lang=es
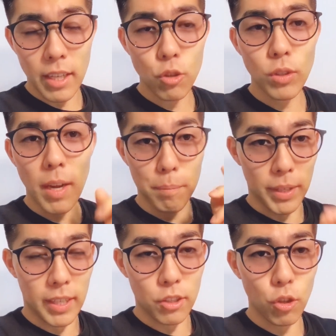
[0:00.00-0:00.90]
Es una
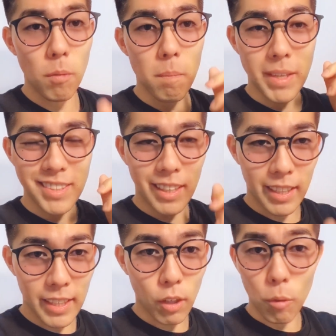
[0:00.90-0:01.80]
aplicación
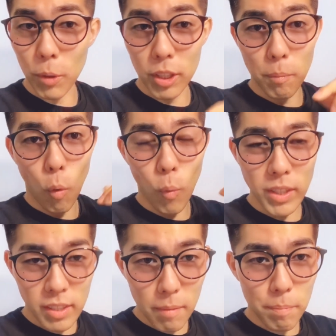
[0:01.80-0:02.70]
mensajería como tipo WhatsApp,